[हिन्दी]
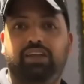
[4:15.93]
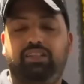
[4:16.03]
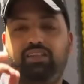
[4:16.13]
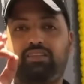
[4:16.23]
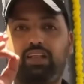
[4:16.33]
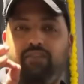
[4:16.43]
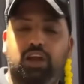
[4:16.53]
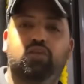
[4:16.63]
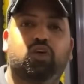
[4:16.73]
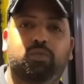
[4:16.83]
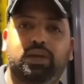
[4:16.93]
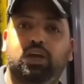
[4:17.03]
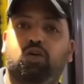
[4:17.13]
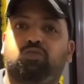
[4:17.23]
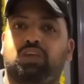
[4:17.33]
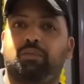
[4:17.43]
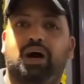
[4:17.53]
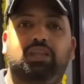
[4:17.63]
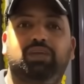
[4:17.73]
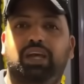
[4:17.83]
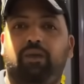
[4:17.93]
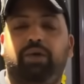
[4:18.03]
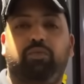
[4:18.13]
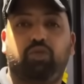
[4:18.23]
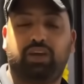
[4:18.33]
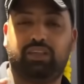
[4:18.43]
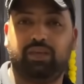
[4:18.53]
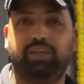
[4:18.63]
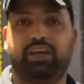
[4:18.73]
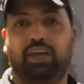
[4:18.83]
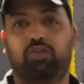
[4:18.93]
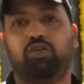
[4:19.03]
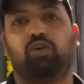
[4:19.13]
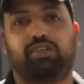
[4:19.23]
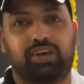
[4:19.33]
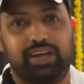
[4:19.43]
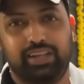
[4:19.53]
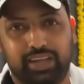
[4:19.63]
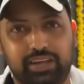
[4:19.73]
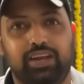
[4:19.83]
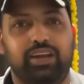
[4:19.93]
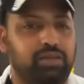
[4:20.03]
इतनी ज्यादा वैल्यू फॉर मनी है और उसके बाद भी यहाँ पे आपको किसी भी तरीके की कॉस्ट राइडिंग देखने के लिए